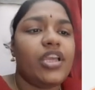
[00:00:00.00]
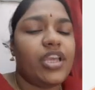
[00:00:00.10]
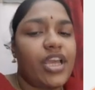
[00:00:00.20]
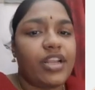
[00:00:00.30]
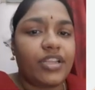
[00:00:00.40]

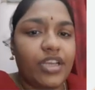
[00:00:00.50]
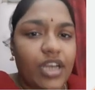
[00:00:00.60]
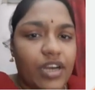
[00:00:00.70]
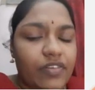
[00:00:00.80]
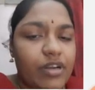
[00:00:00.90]
இங்கேருந்து
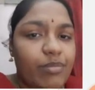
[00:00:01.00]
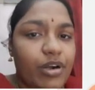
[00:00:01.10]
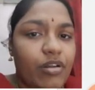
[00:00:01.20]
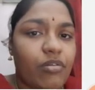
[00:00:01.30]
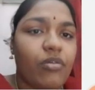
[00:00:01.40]

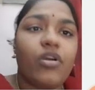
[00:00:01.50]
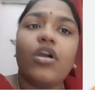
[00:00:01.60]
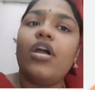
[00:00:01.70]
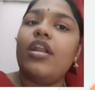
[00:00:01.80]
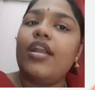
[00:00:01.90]
கவலைப்படுறோம்
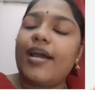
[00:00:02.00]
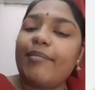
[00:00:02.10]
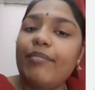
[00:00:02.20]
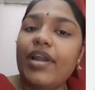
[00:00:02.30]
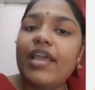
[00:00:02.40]

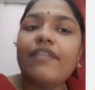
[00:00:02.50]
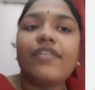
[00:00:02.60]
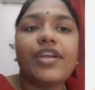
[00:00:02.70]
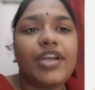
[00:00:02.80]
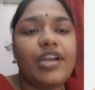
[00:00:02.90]
நம்மளை
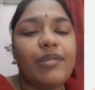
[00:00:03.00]
விட்டுட்டு